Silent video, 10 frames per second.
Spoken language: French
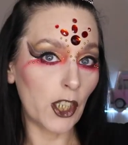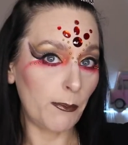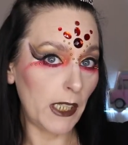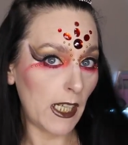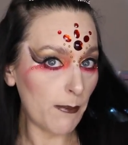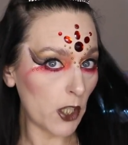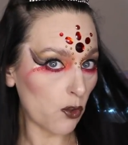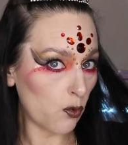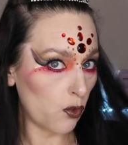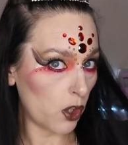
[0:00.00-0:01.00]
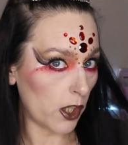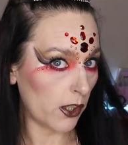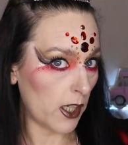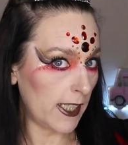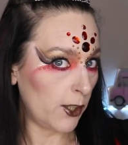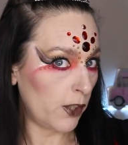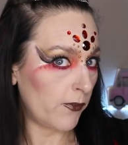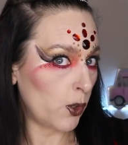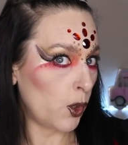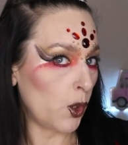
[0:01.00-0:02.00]
j'ai mis les mèches rouges dans les
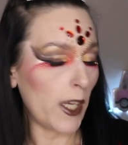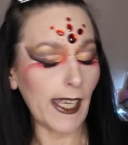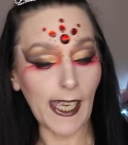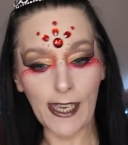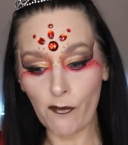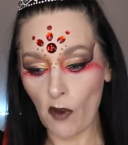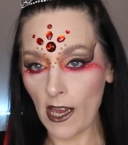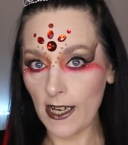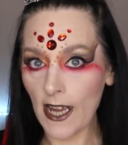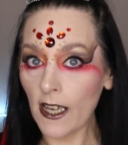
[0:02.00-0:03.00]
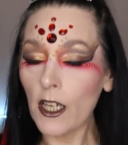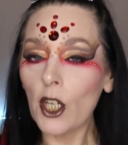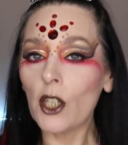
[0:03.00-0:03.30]
neveux et voilà.